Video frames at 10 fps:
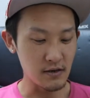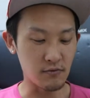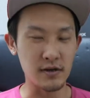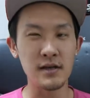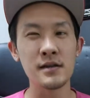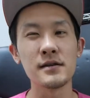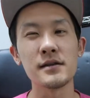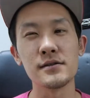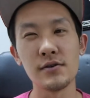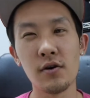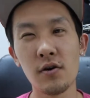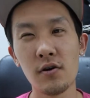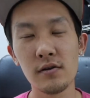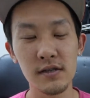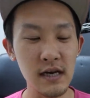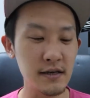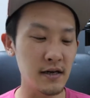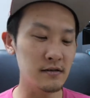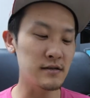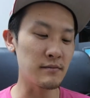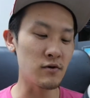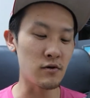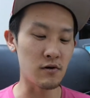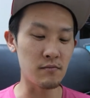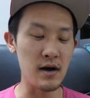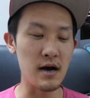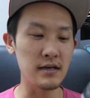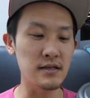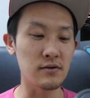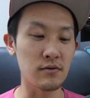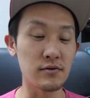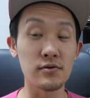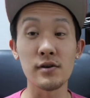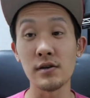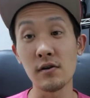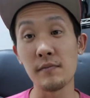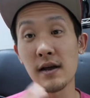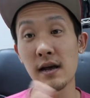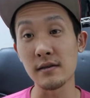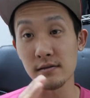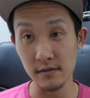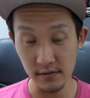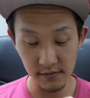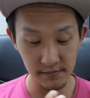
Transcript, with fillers: これいいんですよ。三脚座も、まあ、いざという時のバランス、